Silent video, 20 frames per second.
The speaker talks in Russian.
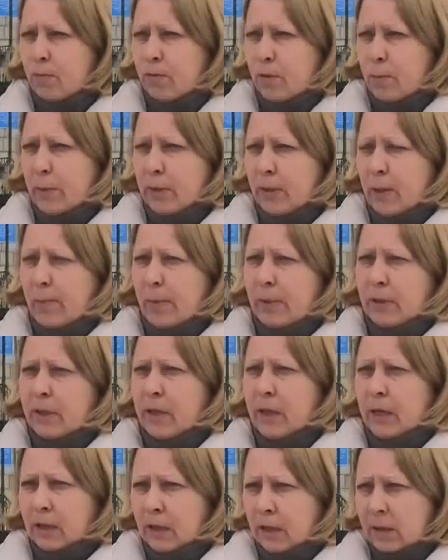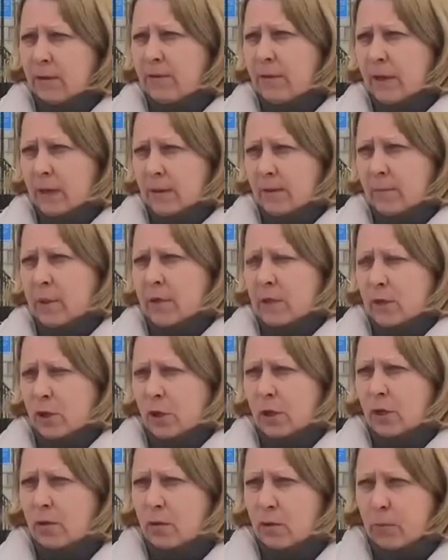выпало полторы-две
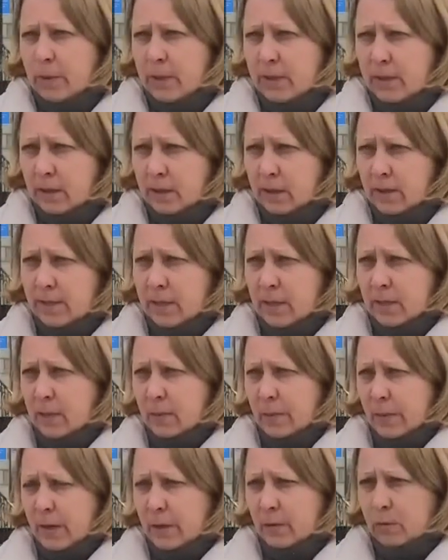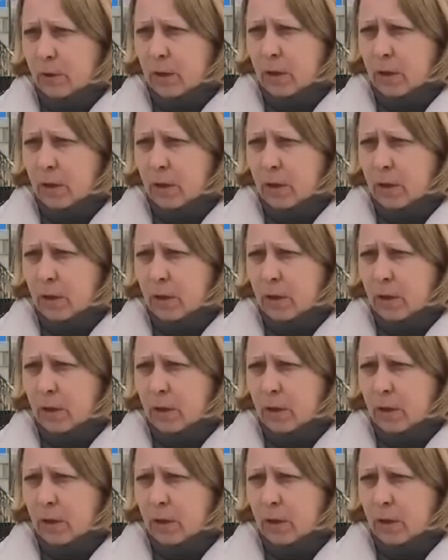месячных нормы осадков за этот период.